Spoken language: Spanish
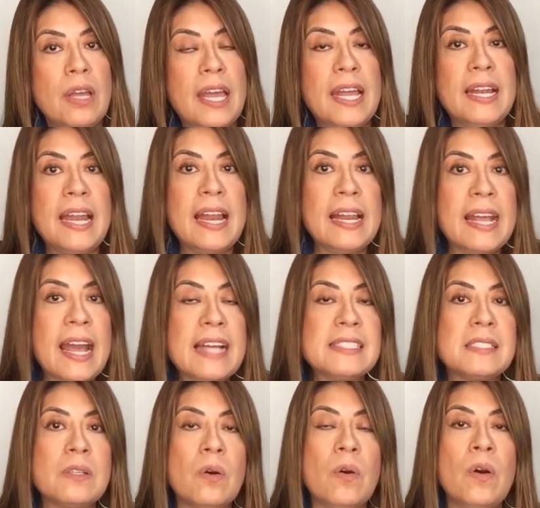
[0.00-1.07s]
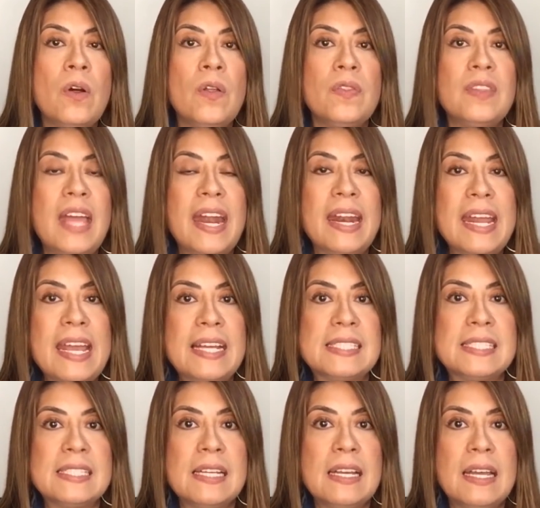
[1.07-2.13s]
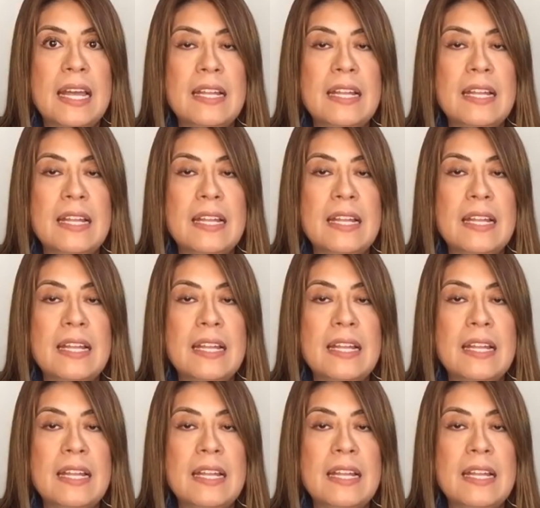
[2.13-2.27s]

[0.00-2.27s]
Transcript: en el caso de Rix,